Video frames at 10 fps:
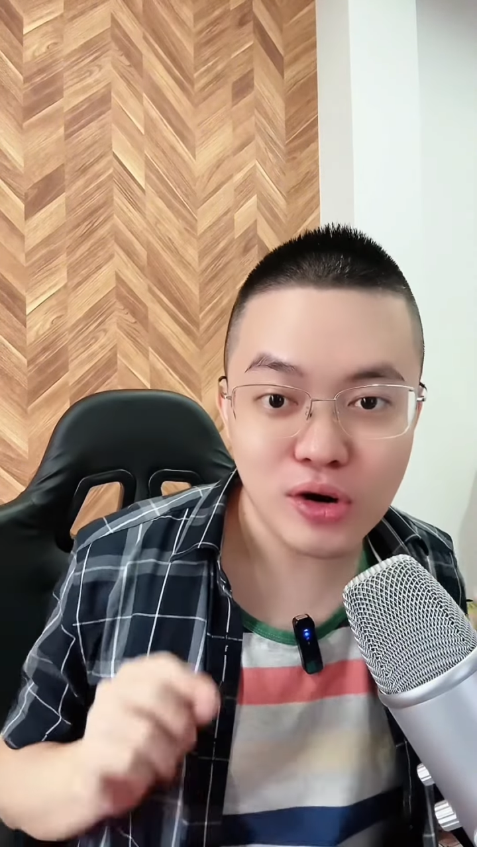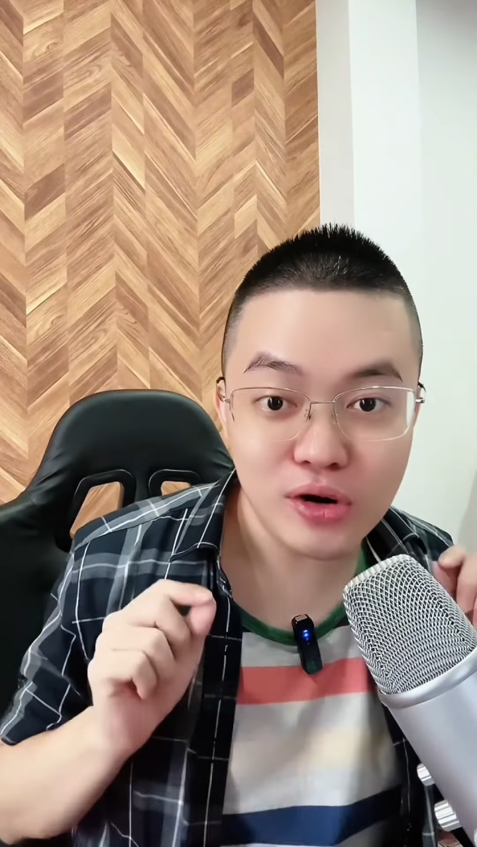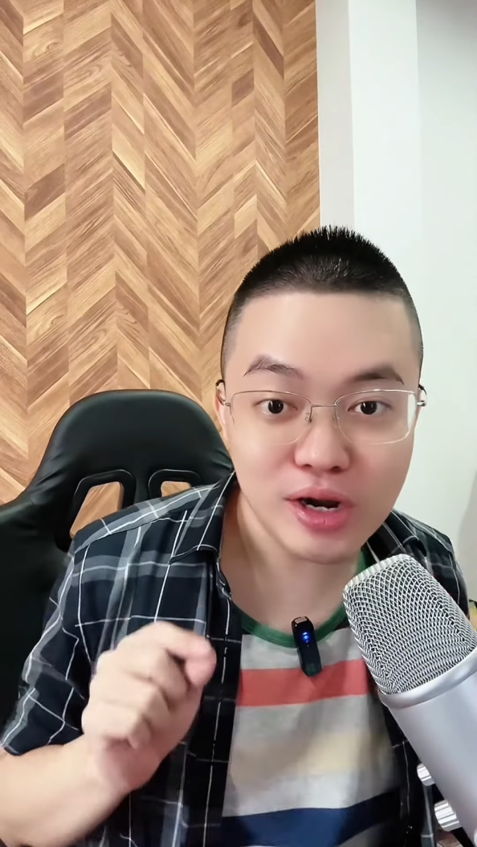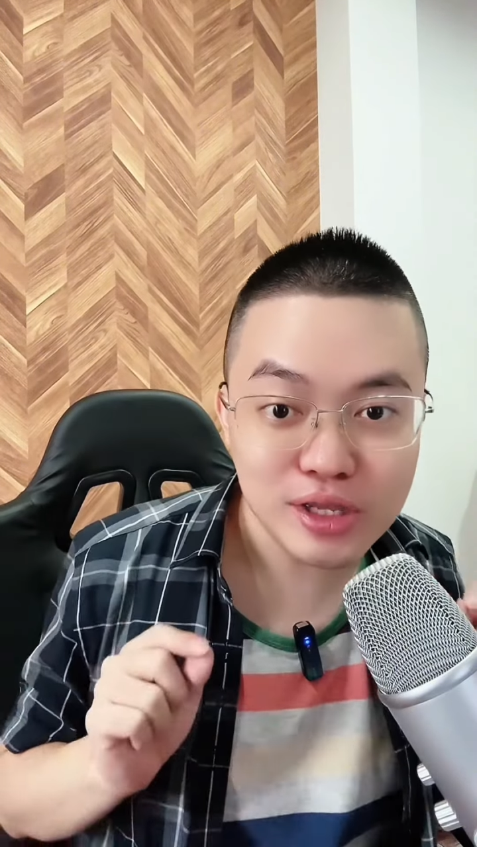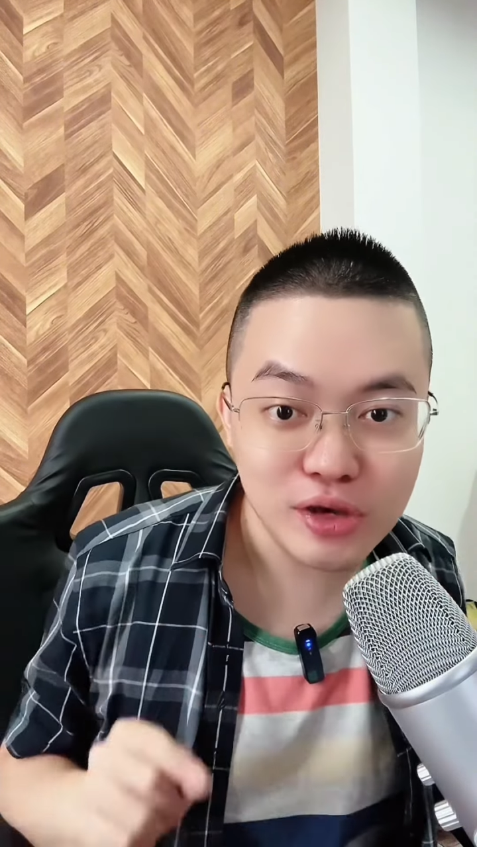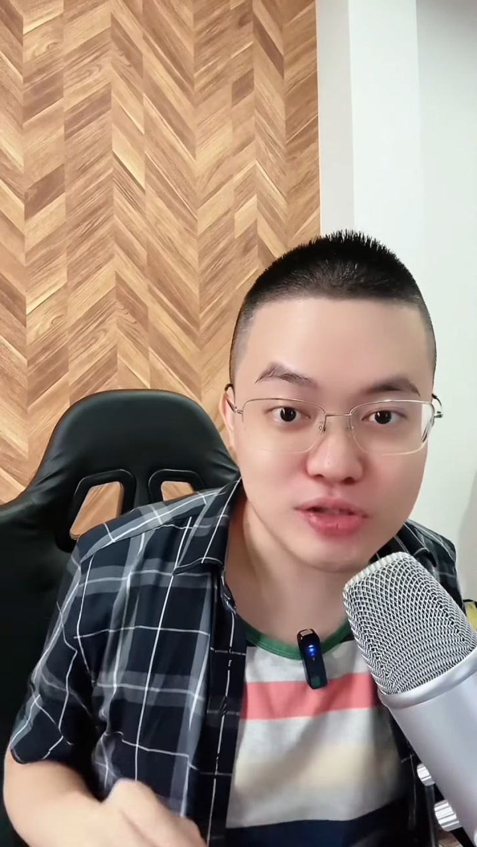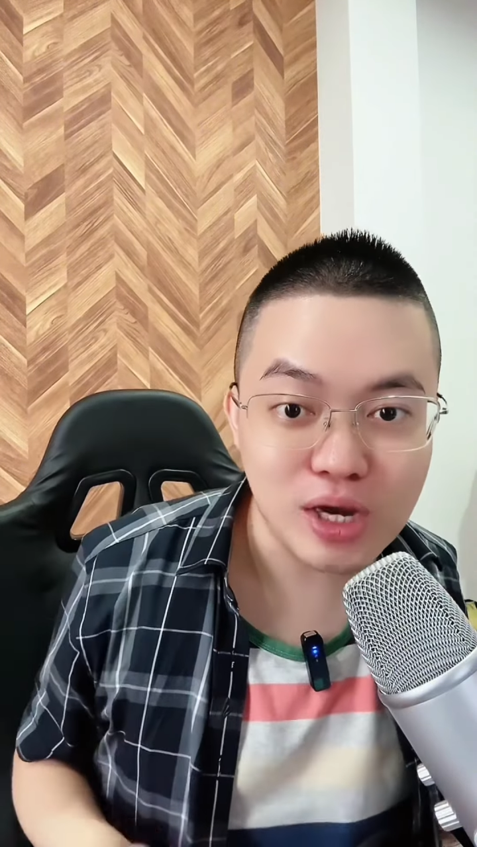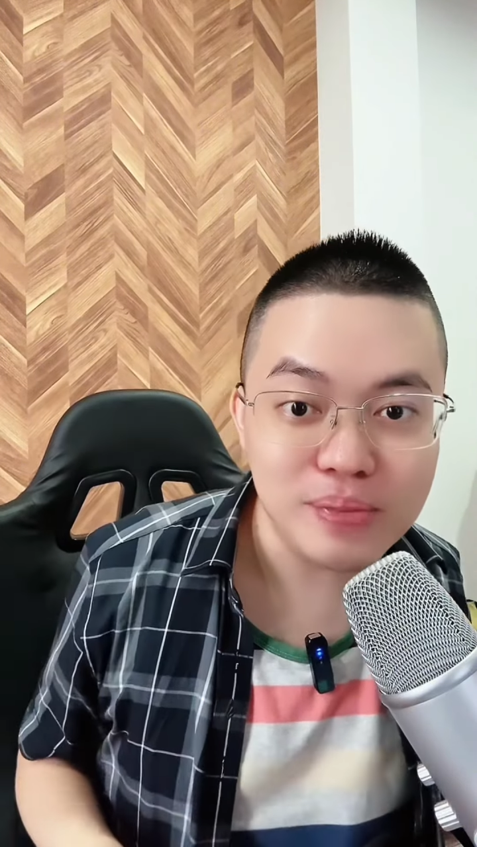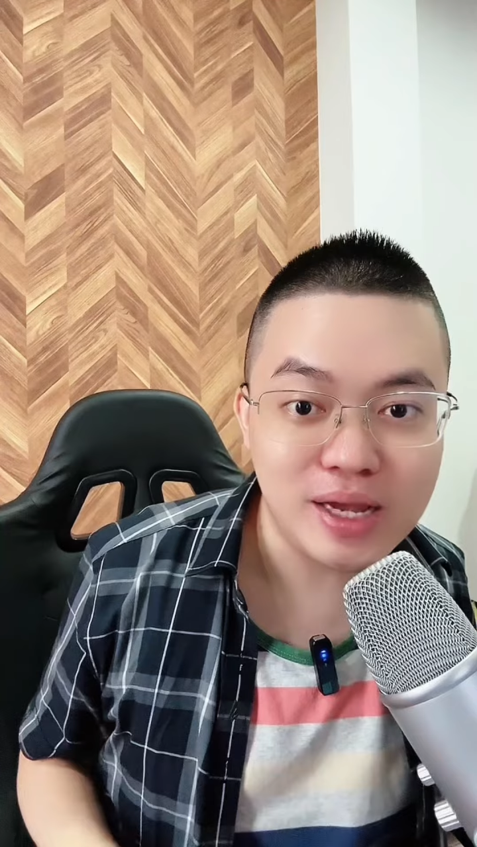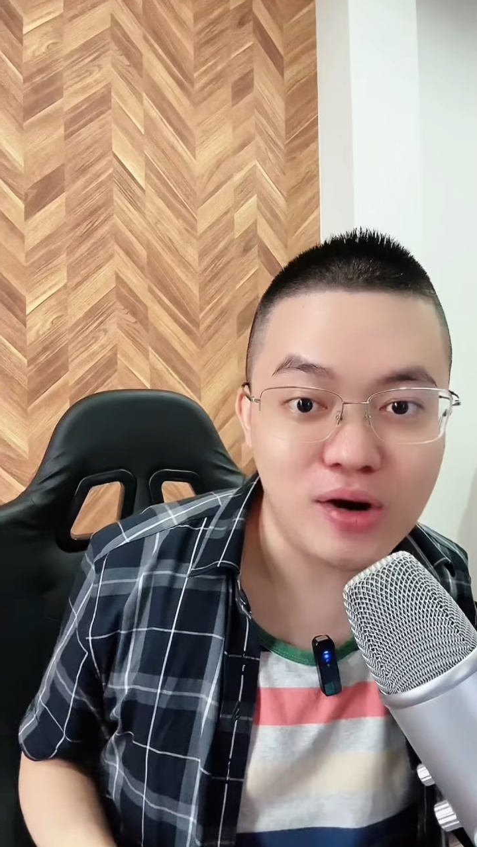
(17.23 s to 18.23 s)
có rất là nhiều
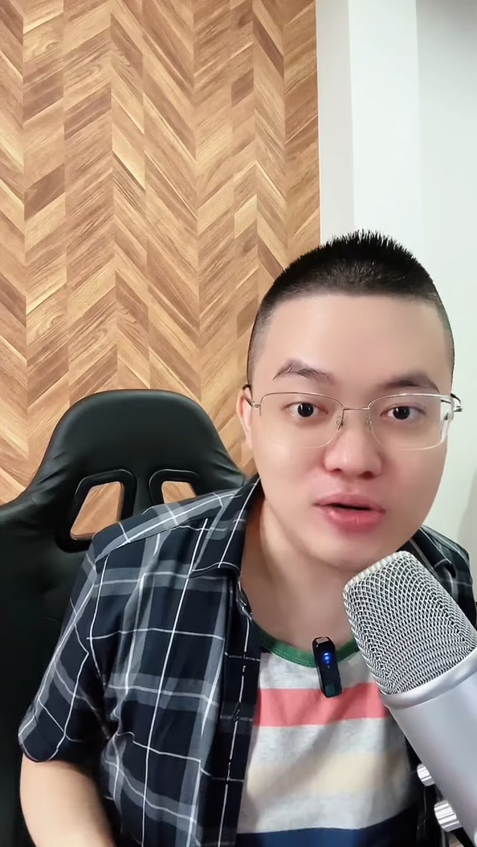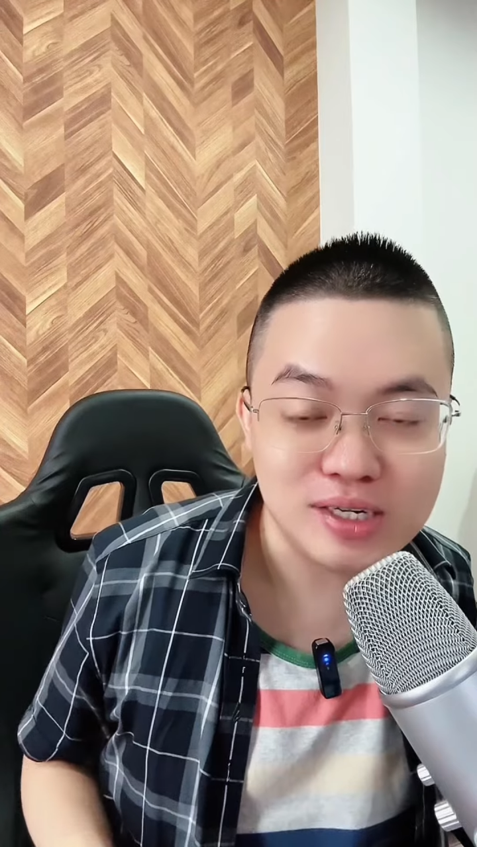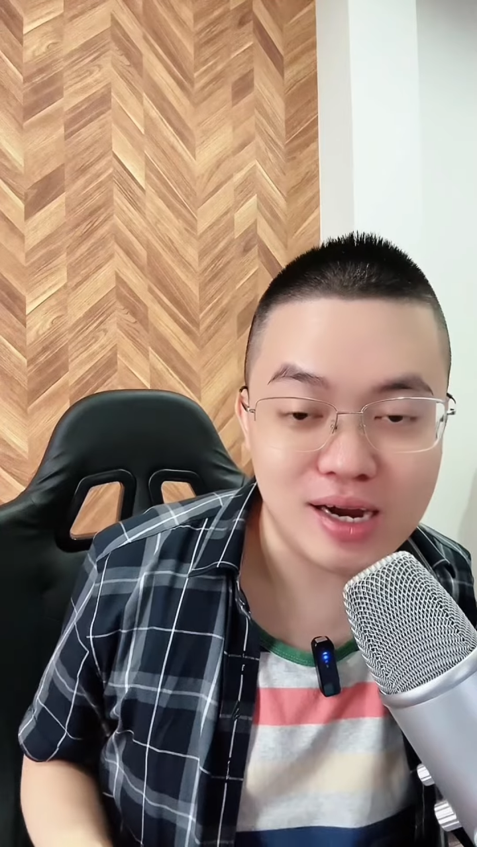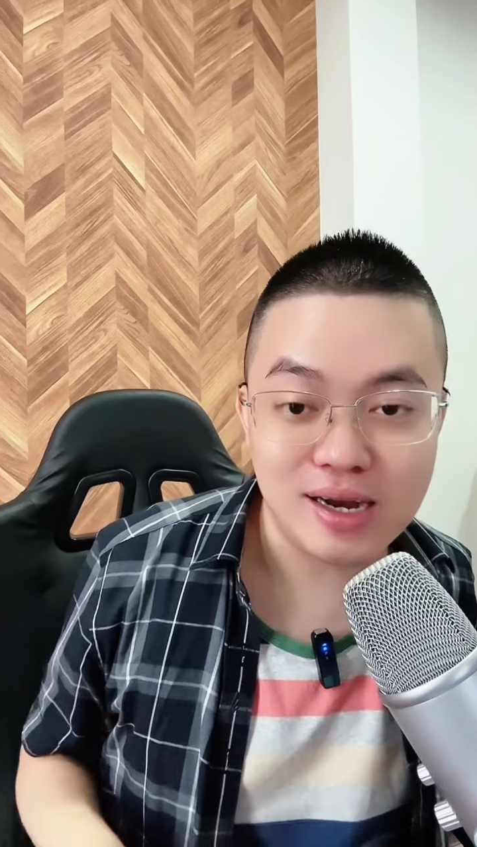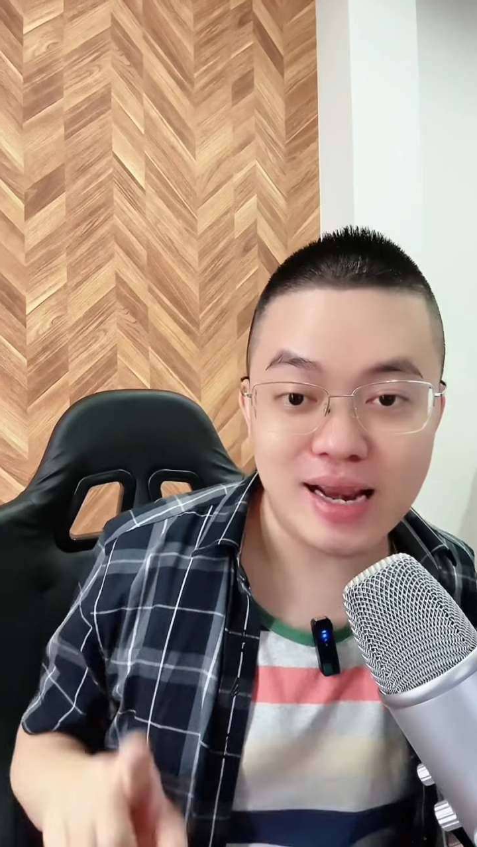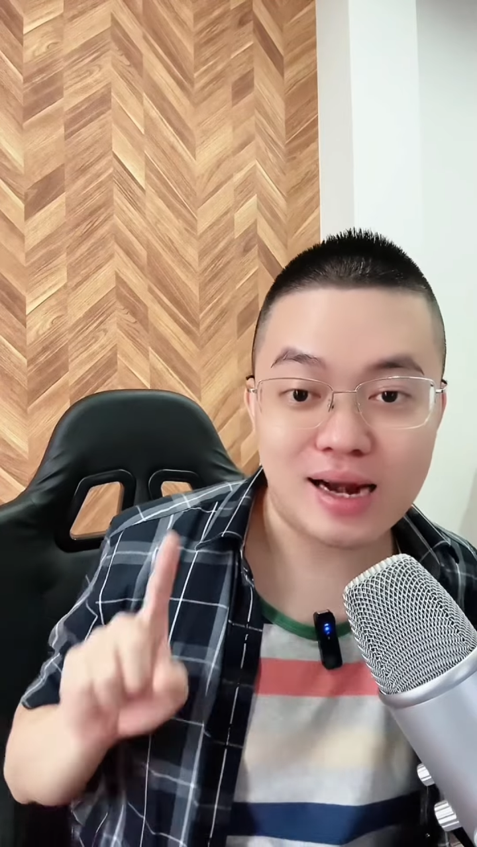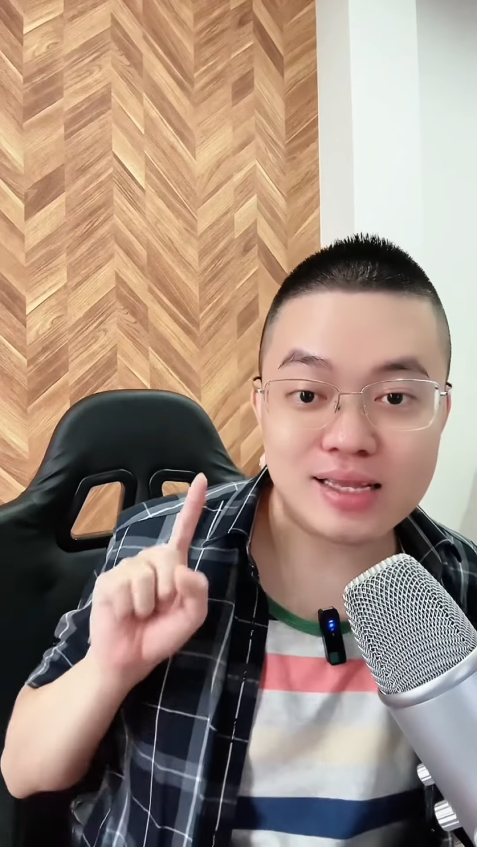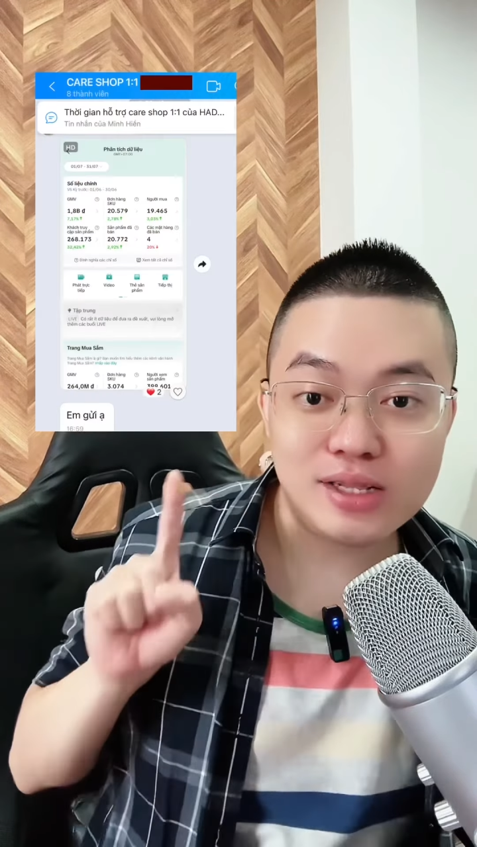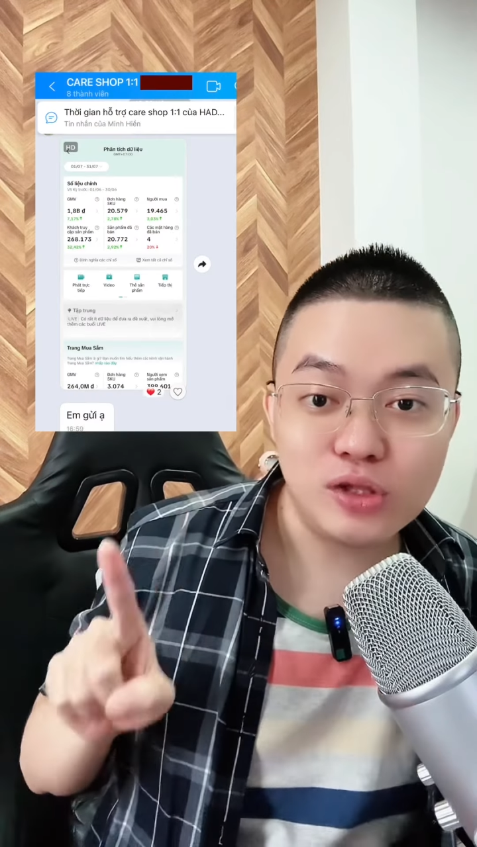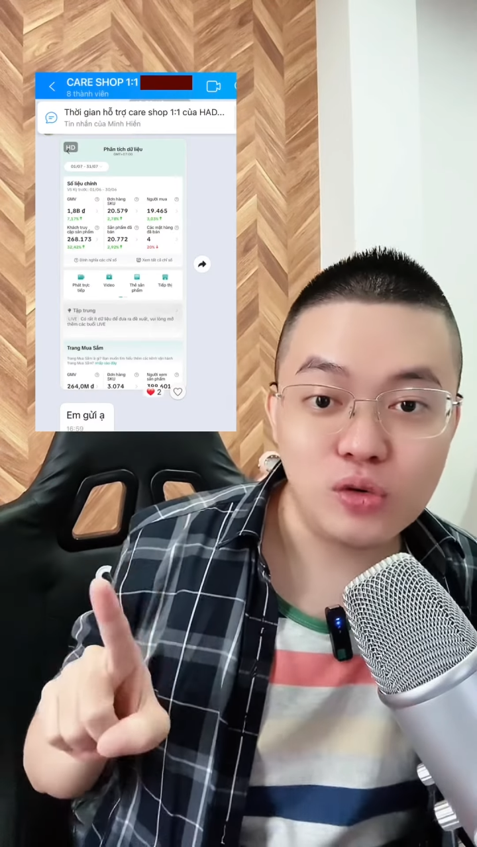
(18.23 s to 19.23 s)
shop Beline hỗ trợ đạt được
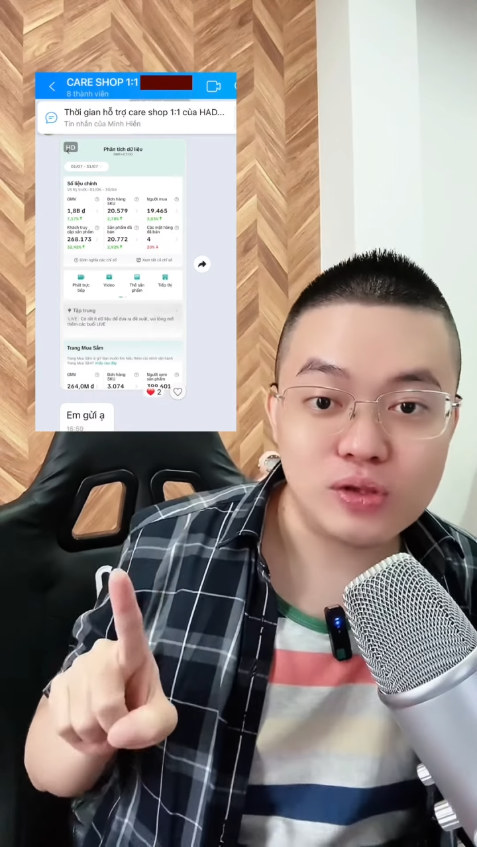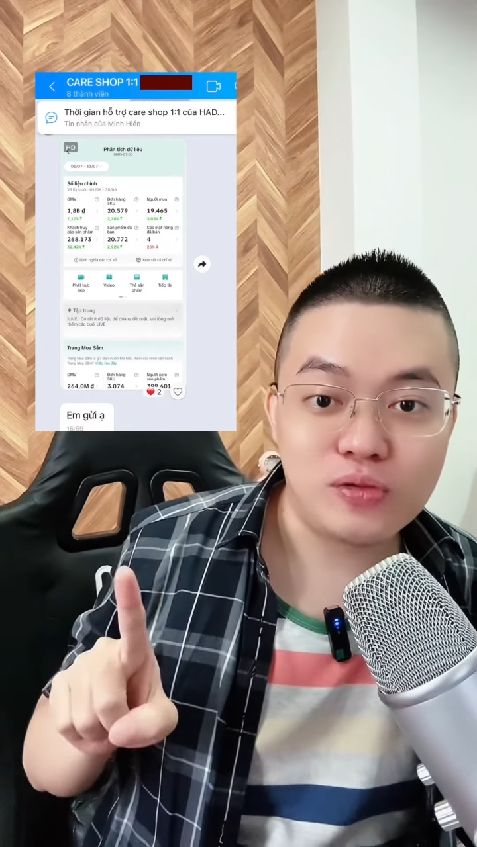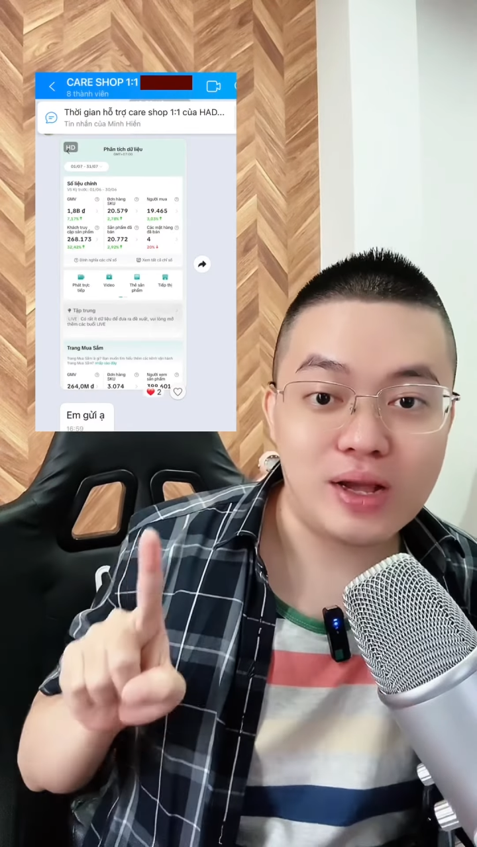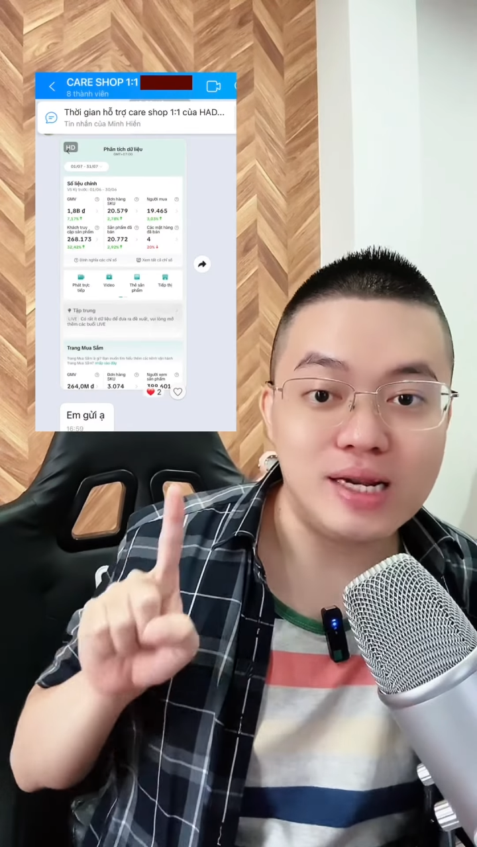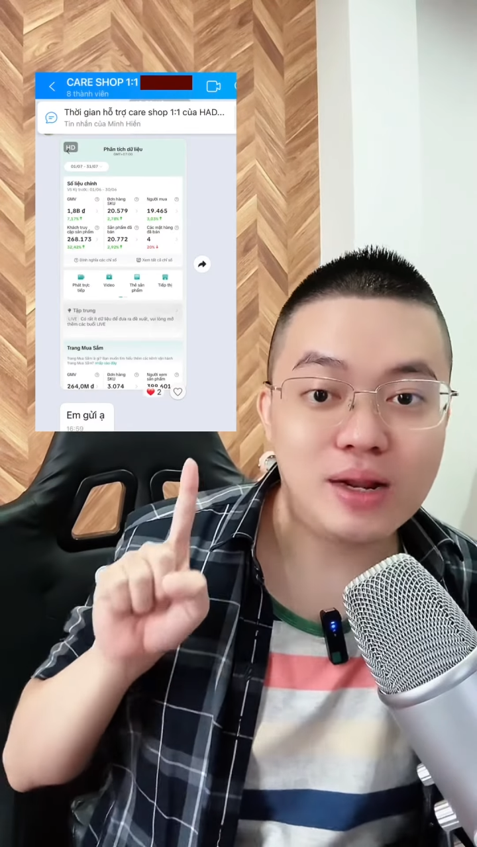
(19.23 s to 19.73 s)
doanh thu tầm khoảng,